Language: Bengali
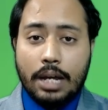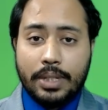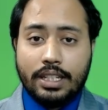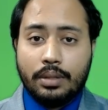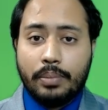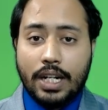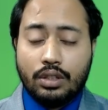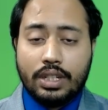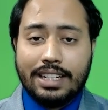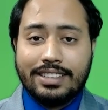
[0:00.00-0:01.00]
আমাদের
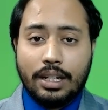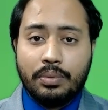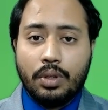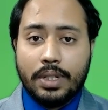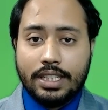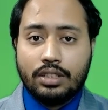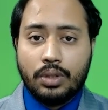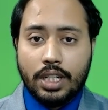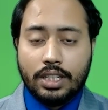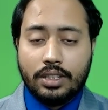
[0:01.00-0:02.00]
বার্ধক্যের ছাপ কমাতে
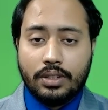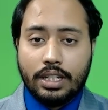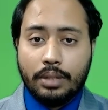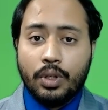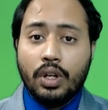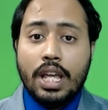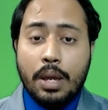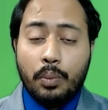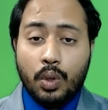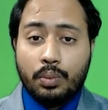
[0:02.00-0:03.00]
সহায়তা করে এবং
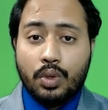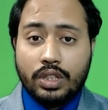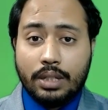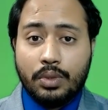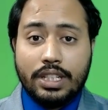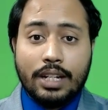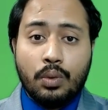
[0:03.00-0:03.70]
বন ব্রথের মধ্যে